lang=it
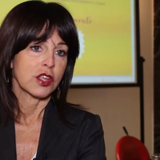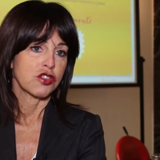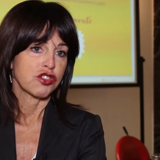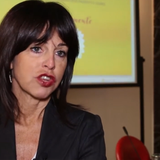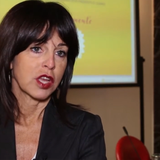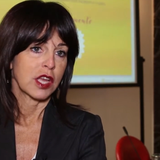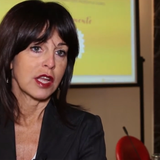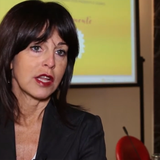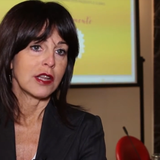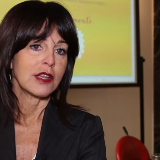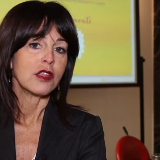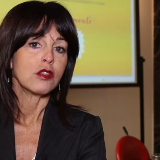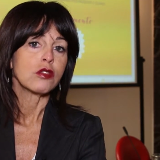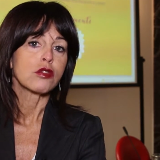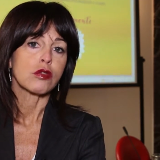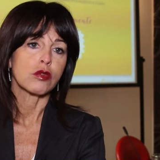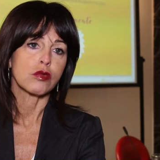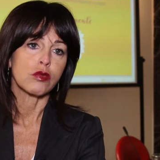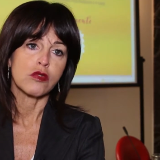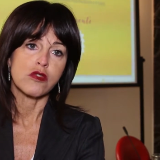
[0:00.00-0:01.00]
che c'è
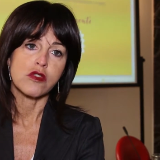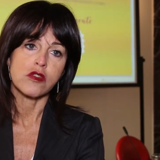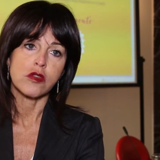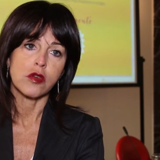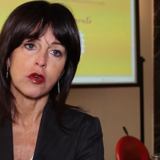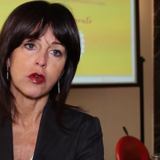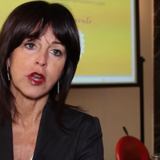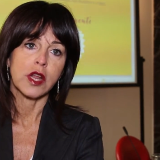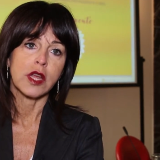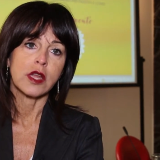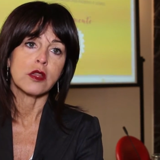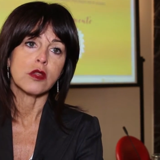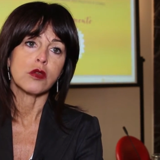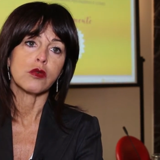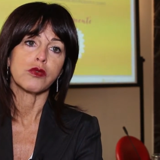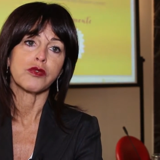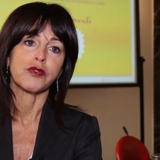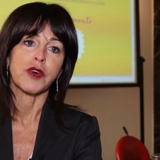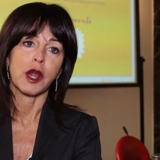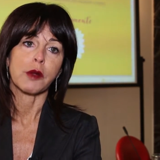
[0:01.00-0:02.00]
l'introduzione
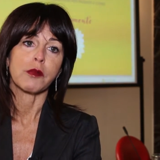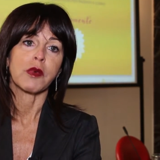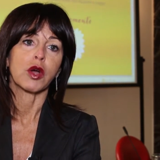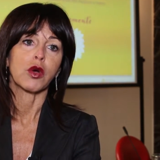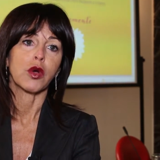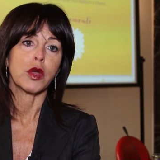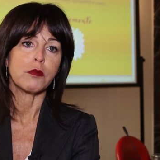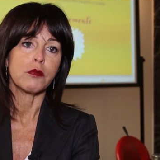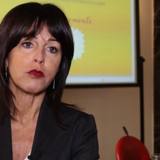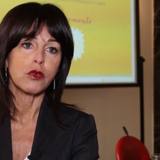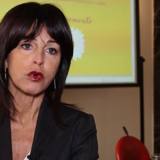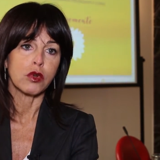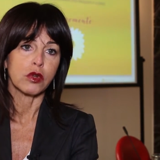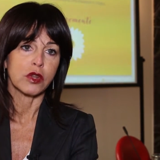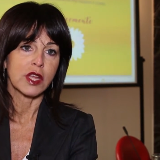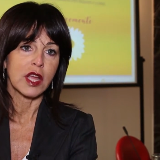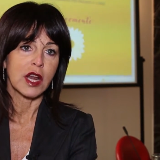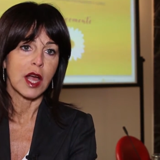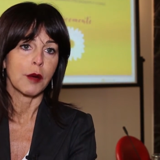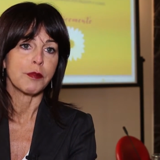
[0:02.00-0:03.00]
di un farmaco
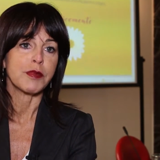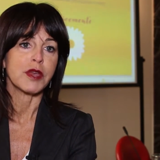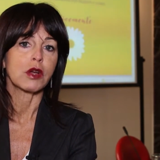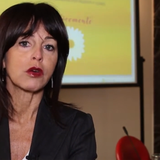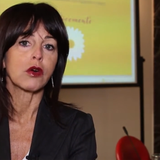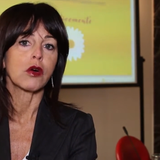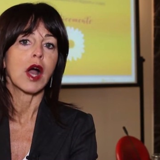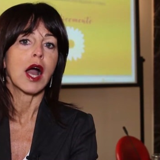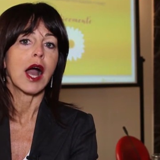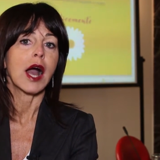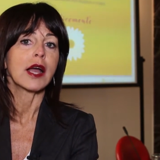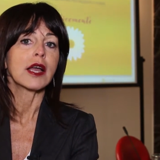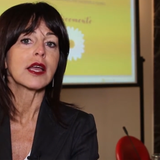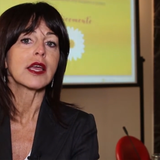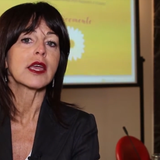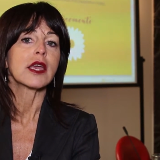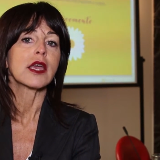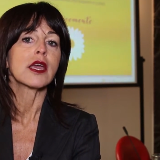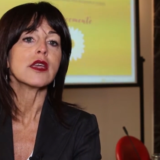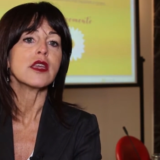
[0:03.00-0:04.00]
immunoterapico
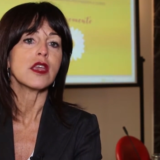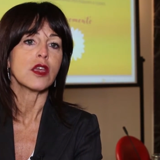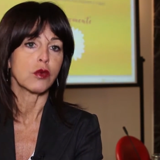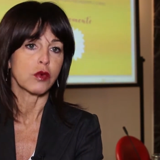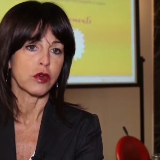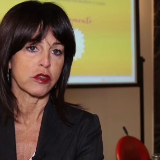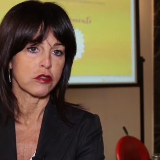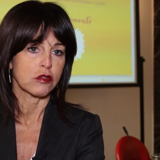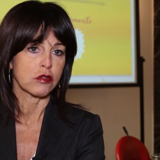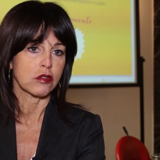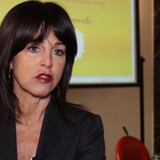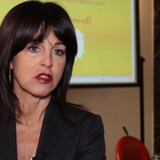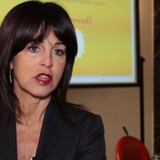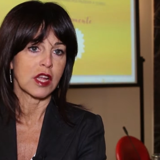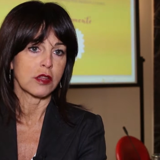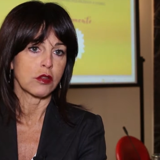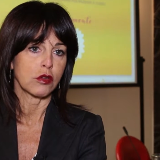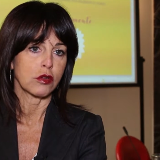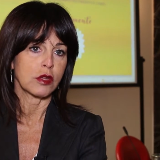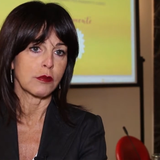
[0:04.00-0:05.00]
anche in questo
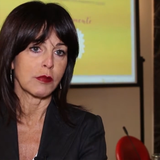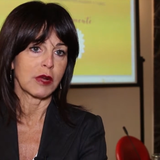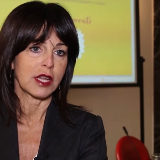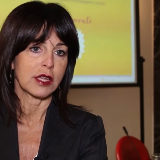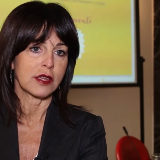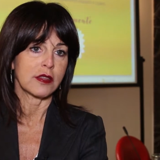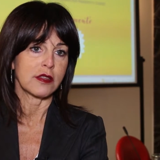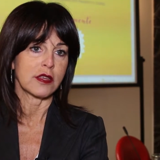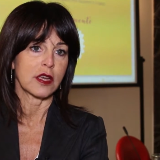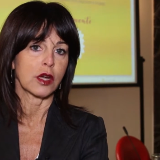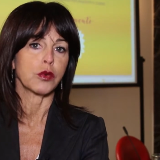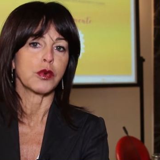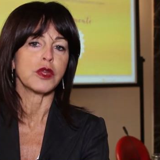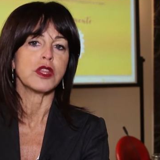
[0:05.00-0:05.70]
stadio di malattia,